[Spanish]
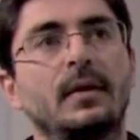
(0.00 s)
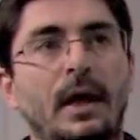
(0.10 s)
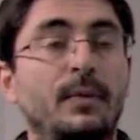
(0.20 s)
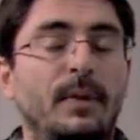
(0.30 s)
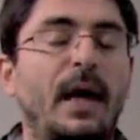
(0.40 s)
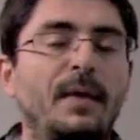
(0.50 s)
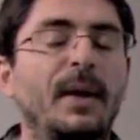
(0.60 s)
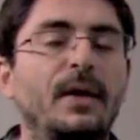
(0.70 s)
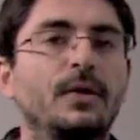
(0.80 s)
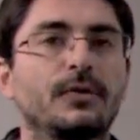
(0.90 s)
hay, hay
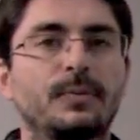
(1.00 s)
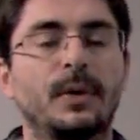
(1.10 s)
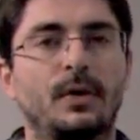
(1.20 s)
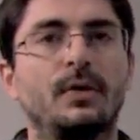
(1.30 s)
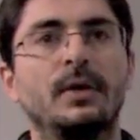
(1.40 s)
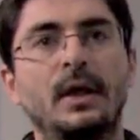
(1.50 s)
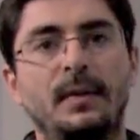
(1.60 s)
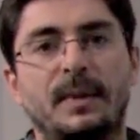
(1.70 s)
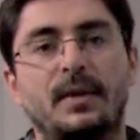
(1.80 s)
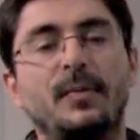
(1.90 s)
varios, pero
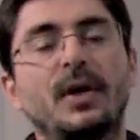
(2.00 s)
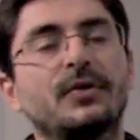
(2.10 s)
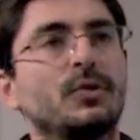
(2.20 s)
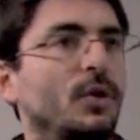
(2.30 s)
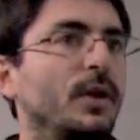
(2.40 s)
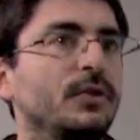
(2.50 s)
patrimonio es uno de